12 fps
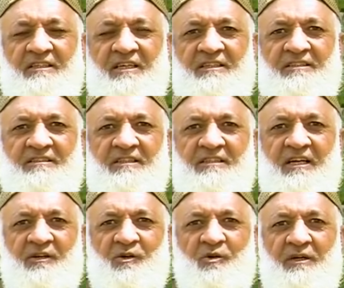कि इश्क का
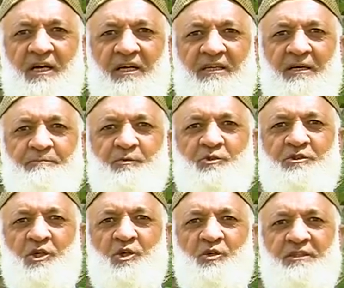रोग है क्या
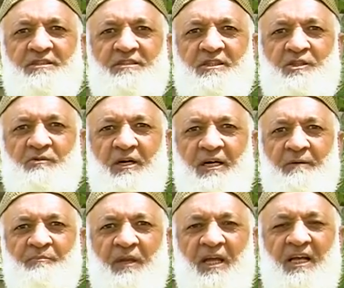पूछते हो इसकी दुआ
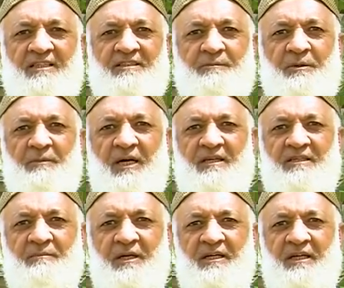ऐसे बीमार
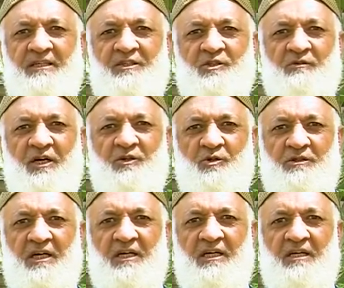का मरना ही दुआ
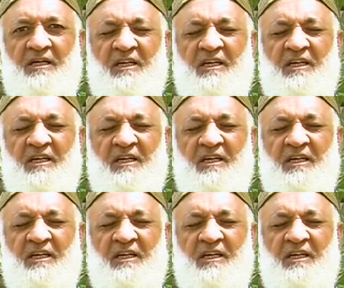होता है